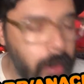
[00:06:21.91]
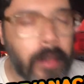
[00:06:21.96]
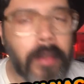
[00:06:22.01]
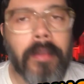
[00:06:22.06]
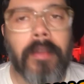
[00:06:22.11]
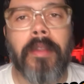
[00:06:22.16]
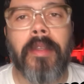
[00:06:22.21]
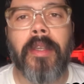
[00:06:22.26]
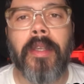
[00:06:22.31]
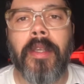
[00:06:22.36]

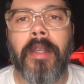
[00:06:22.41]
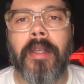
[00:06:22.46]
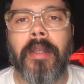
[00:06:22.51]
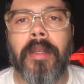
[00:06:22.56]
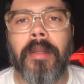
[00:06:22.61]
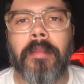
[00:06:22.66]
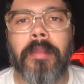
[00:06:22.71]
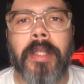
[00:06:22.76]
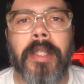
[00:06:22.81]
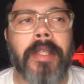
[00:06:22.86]

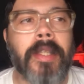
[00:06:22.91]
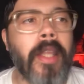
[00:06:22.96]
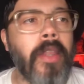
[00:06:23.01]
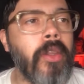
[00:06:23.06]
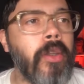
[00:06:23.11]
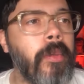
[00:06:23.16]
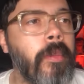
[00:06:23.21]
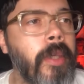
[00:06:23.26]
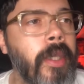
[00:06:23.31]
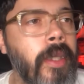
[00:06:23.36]
este,
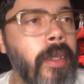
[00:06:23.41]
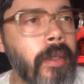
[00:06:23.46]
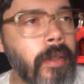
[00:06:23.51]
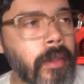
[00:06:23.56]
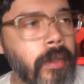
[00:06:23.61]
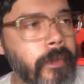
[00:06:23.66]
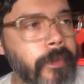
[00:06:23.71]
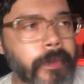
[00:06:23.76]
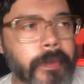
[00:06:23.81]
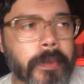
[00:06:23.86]
brindándome
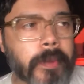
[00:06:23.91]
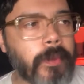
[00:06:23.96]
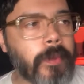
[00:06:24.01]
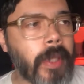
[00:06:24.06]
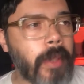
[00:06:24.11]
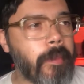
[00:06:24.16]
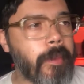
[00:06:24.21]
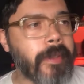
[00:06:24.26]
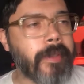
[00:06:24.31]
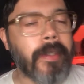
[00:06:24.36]

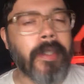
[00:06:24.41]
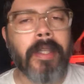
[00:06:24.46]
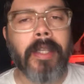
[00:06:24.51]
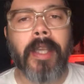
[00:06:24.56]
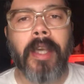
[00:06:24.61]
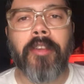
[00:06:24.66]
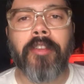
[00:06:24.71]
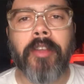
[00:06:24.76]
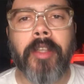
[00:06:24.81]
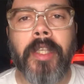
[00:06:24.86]
una especie de
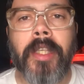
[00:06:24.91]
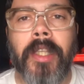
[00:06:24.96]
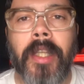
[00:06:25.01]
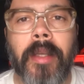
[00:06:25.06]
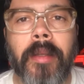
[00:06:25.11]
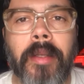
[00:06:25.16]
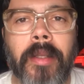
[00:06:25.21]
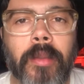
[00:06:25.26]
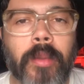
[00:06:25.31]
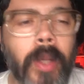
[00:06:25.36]

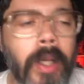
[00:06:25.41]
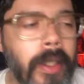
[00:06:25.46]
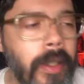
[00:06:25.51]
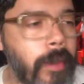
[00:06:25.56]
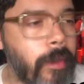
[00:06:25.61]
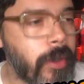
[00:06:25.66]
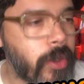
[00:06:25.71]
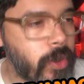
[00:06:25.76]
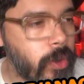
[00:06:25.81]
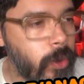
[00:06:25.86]
cafeína virtual
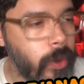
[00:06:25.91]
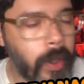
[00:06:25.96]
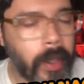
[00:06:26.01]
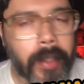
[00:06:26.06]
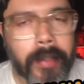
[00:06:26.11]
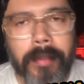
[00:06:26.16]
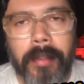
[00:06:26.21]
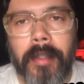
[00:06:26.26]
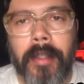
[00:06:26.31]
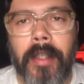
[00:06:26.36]
que me ayuda
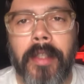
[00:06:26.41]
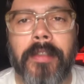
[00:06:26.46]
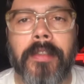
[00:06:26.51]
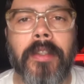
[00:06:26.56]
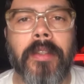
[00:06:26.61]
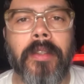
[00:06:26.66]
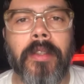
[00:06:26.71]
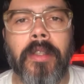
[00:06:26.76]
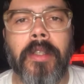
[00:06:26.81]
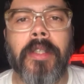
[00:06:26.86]
a seguir
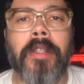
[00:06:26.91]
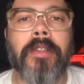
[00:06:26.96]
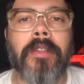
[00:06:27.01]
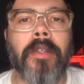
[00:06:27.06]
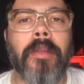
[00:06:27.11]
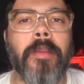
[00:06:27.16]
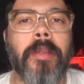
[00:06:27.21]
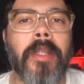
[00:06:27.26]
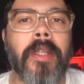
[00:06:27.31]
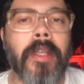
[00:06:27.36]
haciendo
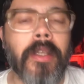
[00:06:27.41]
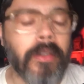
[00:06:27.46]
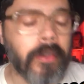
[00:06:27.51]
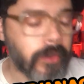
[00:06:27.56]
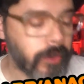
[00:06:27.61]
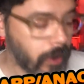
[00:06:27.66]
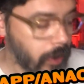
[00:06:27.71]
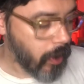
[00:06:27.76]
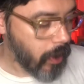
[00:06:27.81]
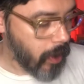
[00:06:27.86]
estos
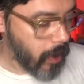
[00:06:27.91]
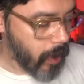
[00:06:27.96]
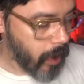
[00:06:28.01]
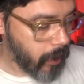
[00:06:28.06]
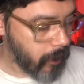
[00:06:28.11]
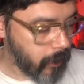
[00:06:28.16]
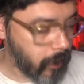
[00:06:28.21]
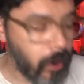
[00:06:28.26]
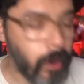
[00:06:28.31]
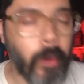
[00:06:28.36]
videos.
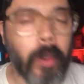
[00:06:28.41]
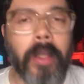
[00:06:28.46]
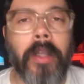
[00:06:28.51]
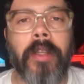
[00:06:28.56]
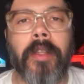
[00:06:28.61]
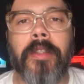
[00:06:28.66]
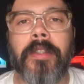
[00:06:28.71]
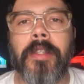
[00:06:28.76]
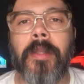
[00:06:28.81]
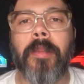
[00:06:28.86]
Así que
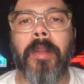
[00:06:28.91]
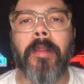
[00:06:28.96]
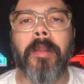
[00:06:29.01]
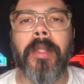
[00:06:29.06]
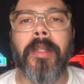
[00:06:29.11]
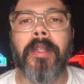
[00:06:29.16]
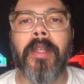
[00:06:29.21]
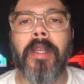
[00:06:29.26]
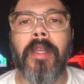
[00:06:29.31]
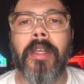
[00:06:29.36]
bueno,
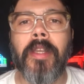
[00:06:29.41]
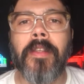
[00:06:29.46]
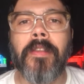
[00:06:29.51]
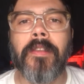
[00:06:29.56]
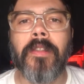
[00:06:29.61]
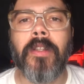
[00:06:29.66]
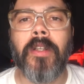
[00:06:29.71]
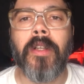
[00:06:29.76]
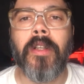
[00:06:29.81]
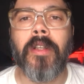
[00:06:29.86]
simplemente
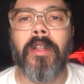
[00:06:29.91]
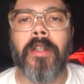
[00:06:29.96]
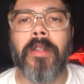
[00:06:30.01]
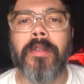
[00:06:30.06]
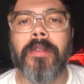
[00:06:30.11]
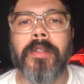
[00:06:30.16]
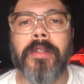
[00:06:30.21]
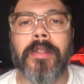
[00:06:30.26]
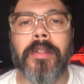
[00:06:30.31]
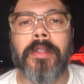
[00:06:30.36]
eso
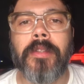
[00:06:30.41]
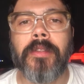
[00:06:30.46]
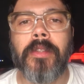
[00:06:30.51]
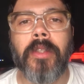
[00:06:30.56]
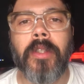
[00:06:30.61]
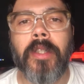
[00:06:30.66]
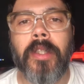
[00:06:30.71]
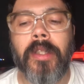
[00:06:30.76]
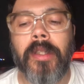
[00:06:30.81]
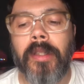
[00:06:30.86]
los
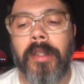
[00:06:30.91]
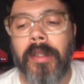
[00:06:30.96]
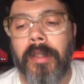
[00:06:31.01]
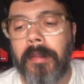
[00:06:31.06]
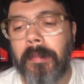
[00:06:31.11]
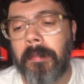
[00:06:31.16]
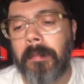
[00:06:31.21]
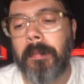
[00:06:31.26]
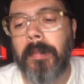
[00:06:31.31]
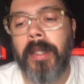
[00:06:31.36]

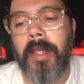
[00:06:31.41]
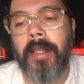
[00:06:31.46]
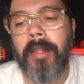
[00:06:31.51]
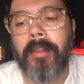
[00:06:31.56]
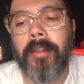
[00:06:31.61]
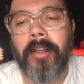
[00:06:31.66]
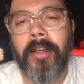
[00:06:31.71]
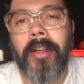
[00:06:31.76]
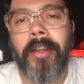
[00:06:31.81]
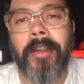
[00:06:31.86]
estoy
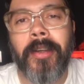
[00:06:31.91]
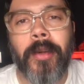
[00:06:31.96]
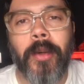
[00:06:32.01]
viendo,